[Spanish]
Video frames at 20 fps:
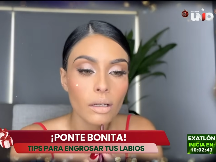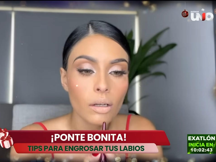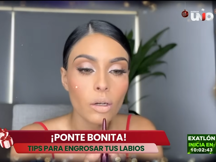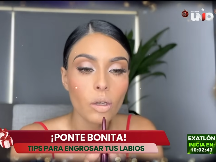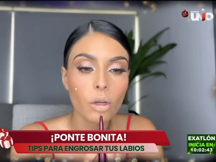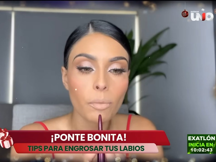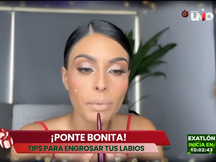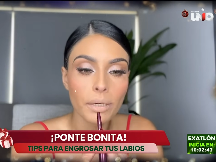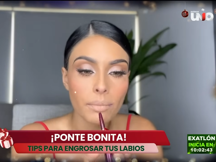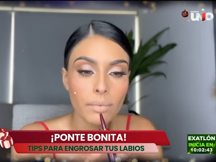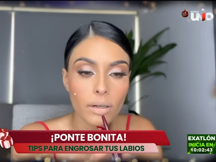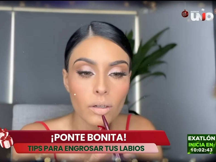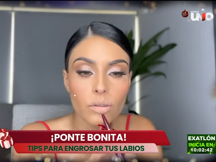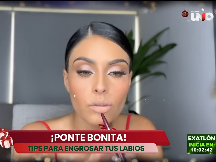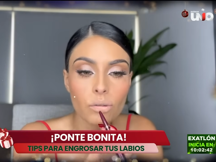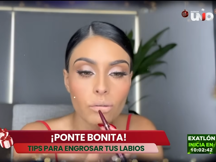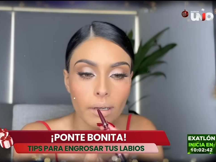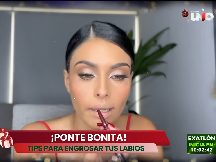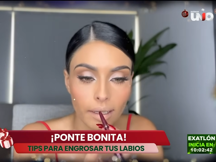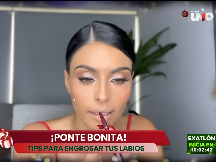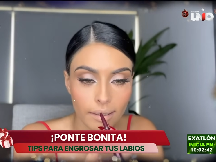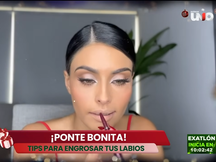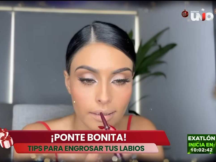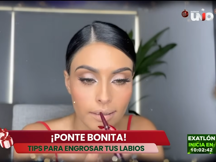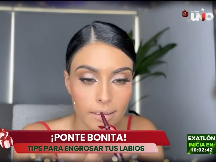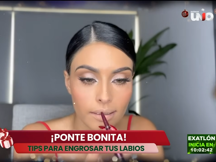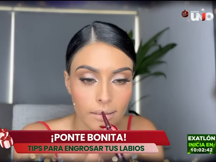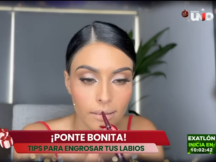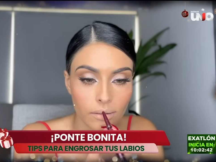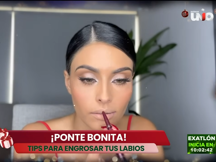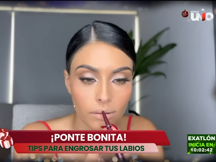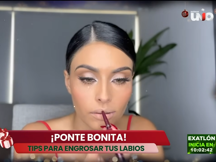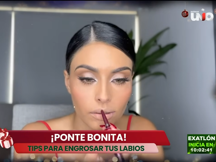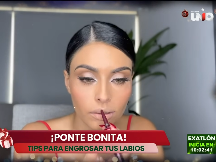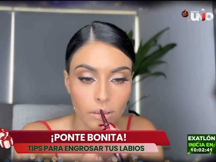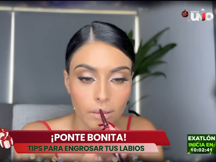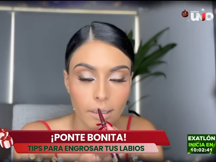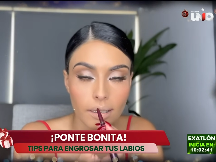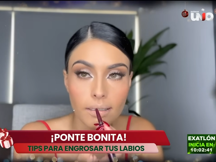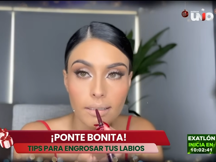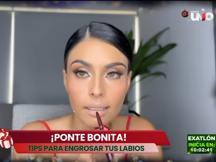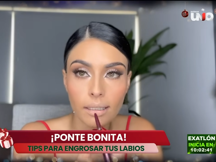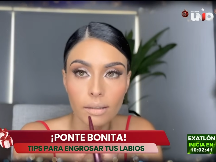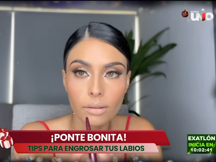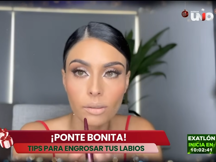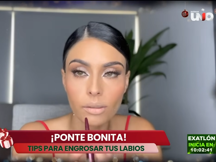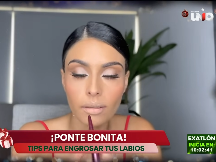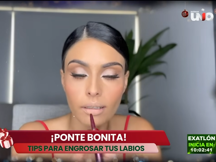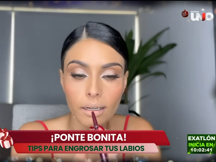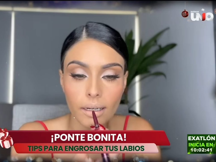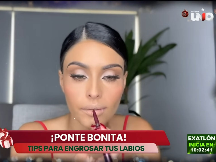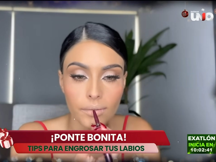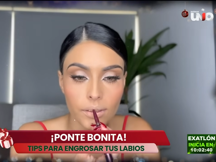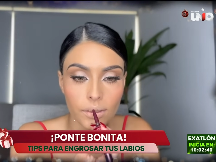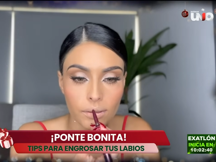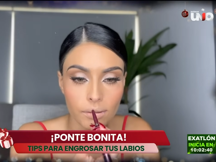Lo primero es una X, justo en el centro del labio.